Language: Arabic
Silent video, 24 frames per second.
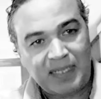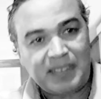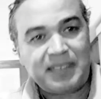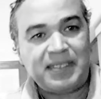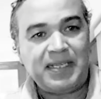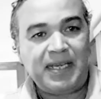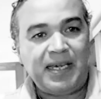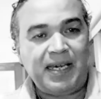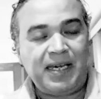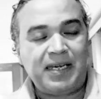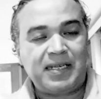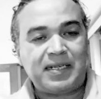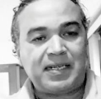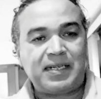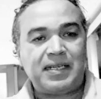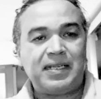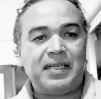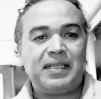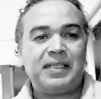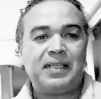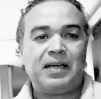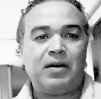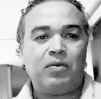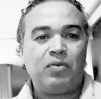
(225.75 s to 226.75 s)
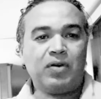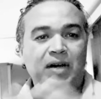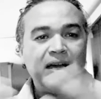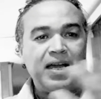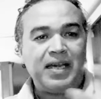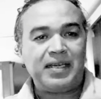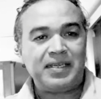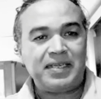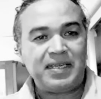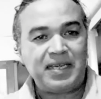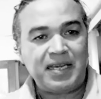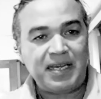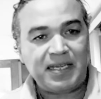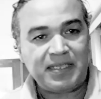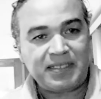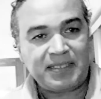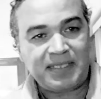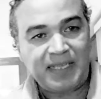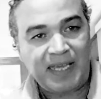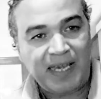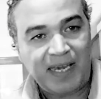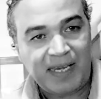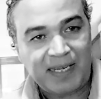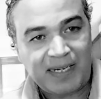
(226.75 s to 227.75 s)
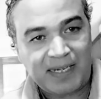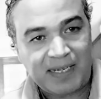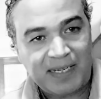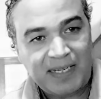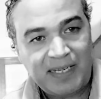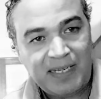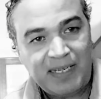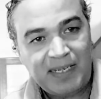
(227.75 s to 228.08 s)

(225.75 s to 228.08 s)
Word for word: سحر الغوغائيه سحر